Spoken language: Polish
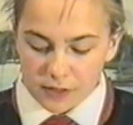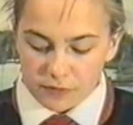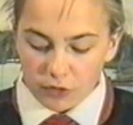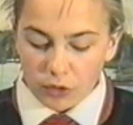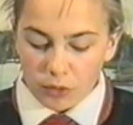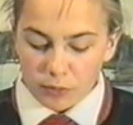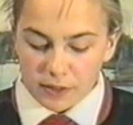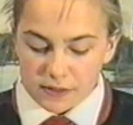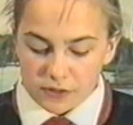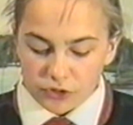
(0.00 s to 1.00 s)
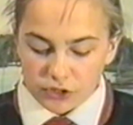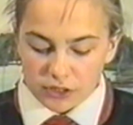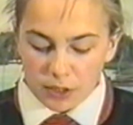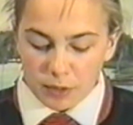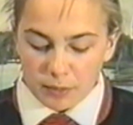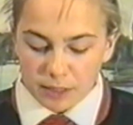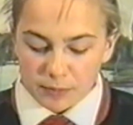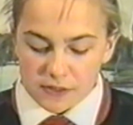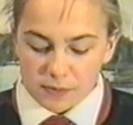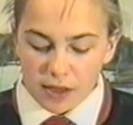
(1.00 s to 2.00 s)
Swoją obecność na
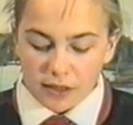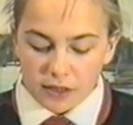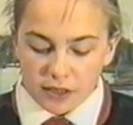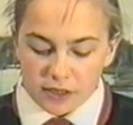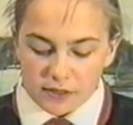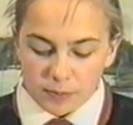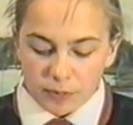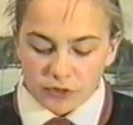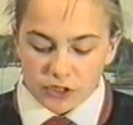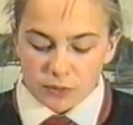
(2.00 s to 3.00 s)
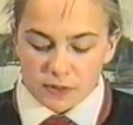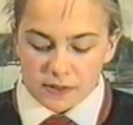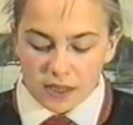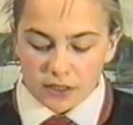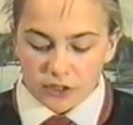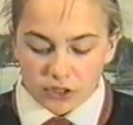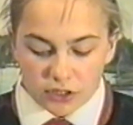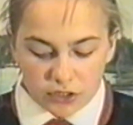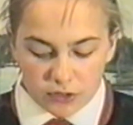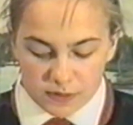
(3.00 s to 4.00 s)
łamach pisma zapowiedziały znane
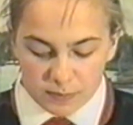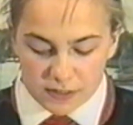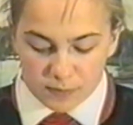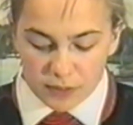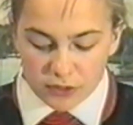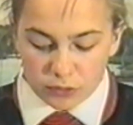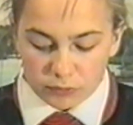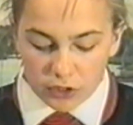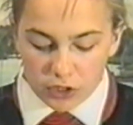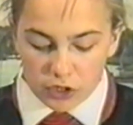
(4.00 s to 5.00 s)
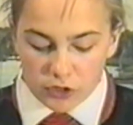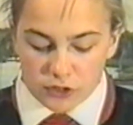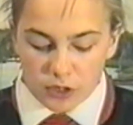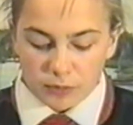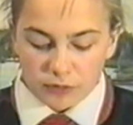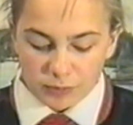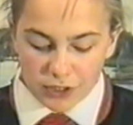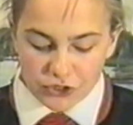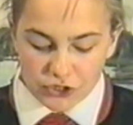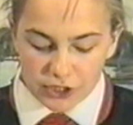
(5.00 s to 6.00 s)
nie tylko z mas mediów osoby w
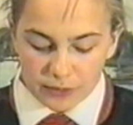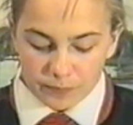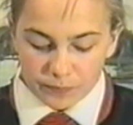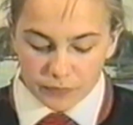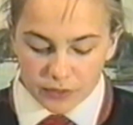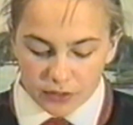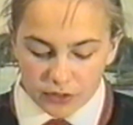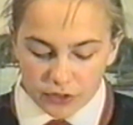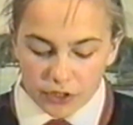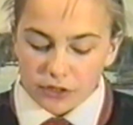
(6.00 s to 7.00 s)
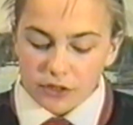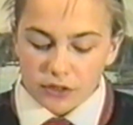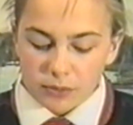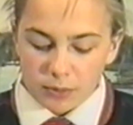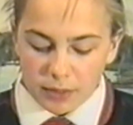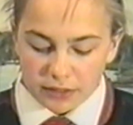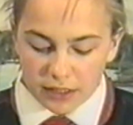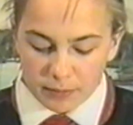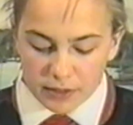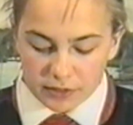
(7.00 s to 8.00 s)
mieście. Jedynym
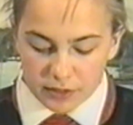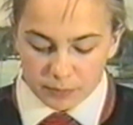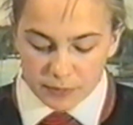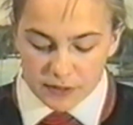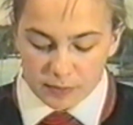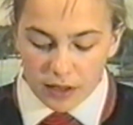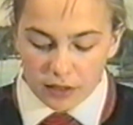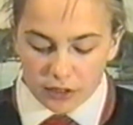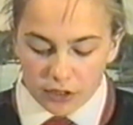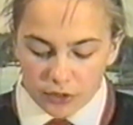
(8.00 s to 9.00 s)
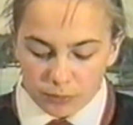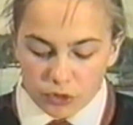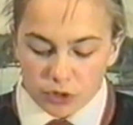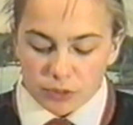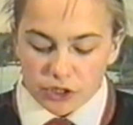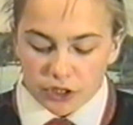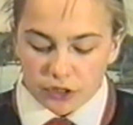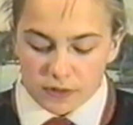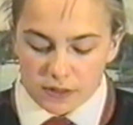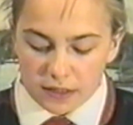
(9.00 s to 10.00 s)
mankamentem pisma może być
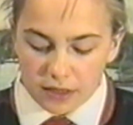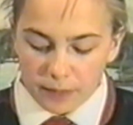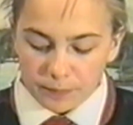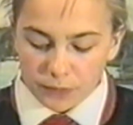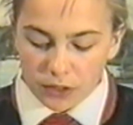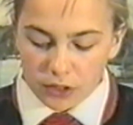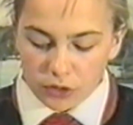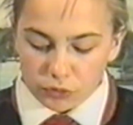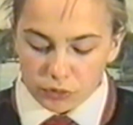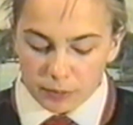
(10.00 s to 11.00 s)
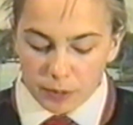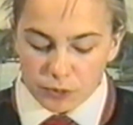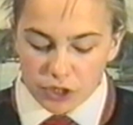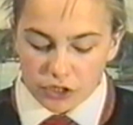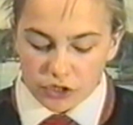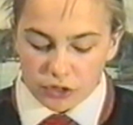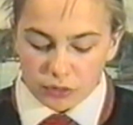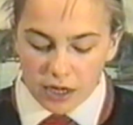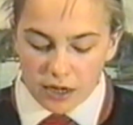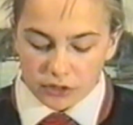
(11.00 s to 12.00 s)
jego cena, która po
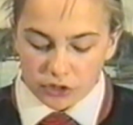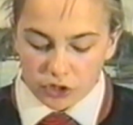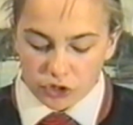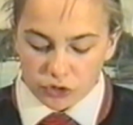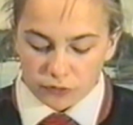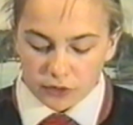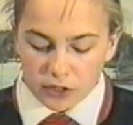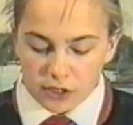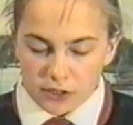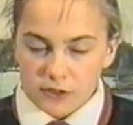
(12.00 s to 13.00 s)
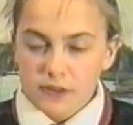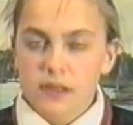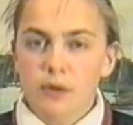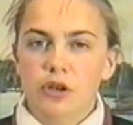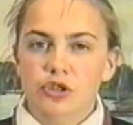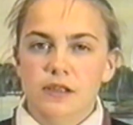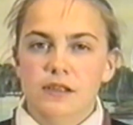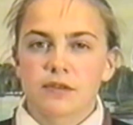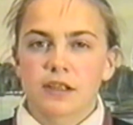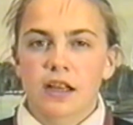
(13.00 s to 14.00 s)
przeliczeniu realnych kosztów została
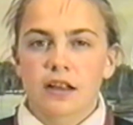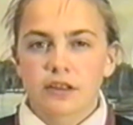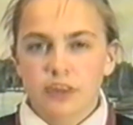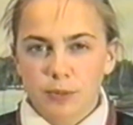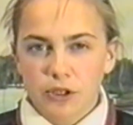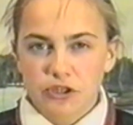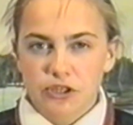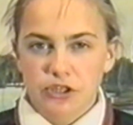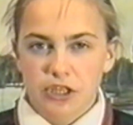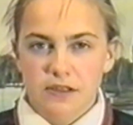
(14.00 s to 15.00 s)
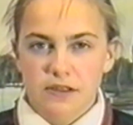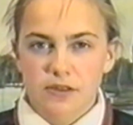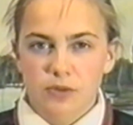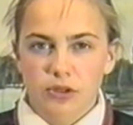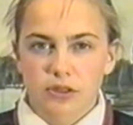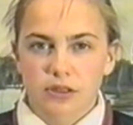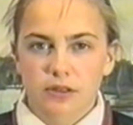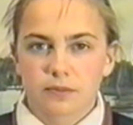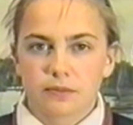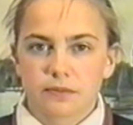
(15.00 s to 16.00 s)
oszacowana na 5000 złotych.